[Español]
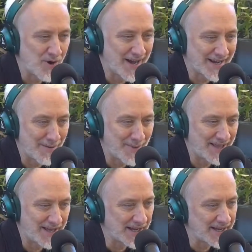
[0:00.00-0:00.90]
nueva
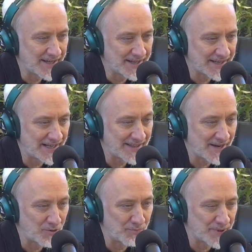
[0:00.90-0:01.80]
camada que, que, la está
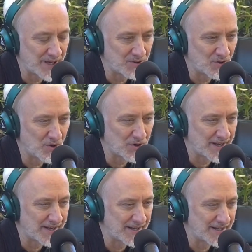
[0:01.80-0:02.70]
rompiendo,
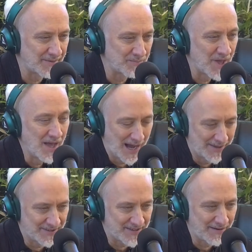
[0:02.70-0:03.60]
que
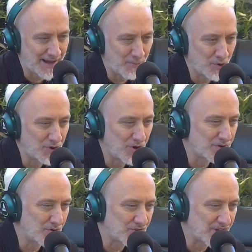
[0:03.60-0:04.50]
antes hablamos, ¿no?
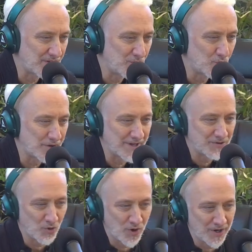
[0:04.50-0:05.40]
No sé, Duki,
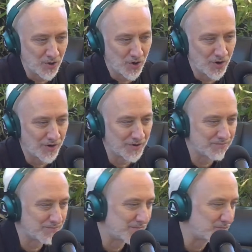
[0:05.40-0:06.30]
Trueno,
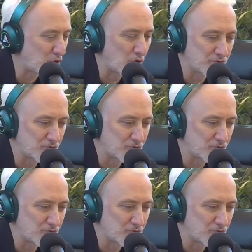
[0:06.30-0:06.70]
todo,